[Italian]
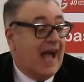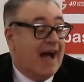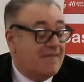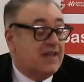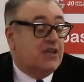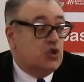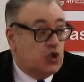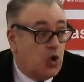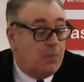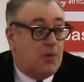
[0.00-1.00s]
aver
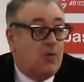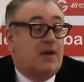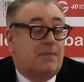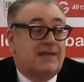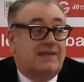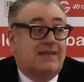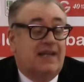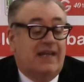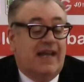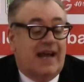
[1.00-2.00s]
dopo quella
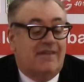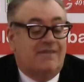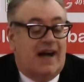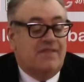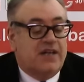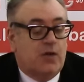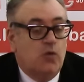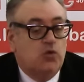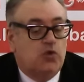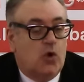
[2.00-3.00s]
partita lì, aver
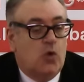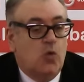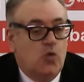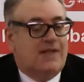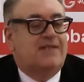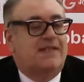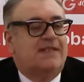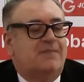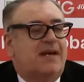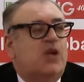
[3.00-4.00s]
avuto una
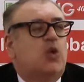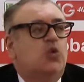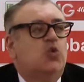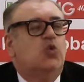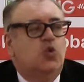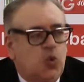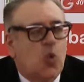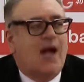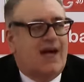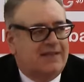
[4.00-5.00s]
settimana con
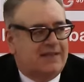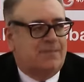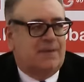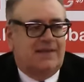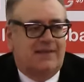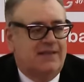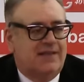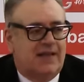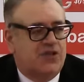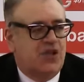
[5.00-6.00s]
due altre
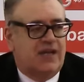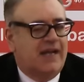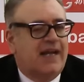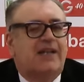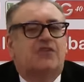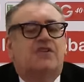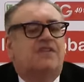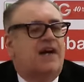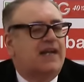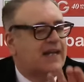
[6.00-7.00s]
partite che ci ha negato
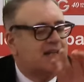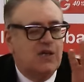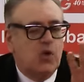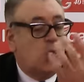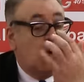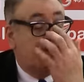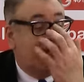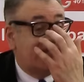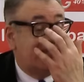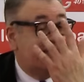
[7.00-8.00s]
di fare quei
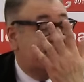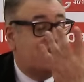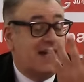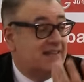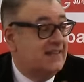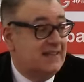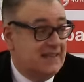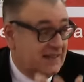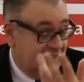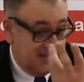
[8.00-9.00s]
passi in
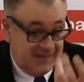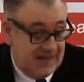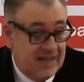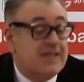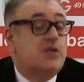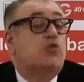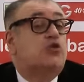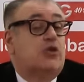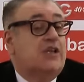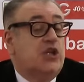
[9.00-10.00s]
avanti
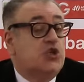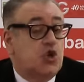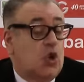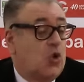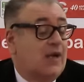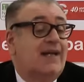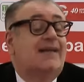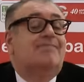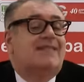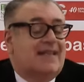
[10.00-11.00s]
nell'esecuzione dei giochi
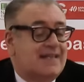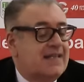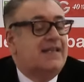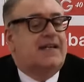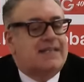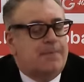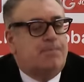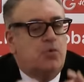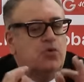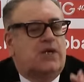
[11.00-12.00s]
che stasera
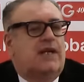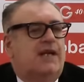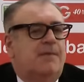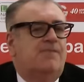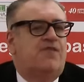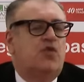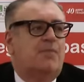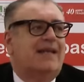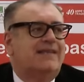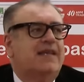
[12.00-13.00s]
seppur in
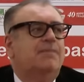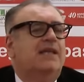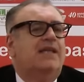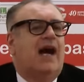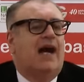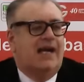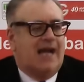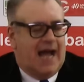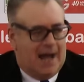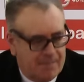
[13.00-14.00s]
forma timida
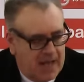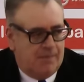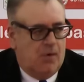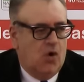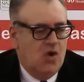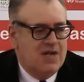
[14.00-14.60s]
abbiamo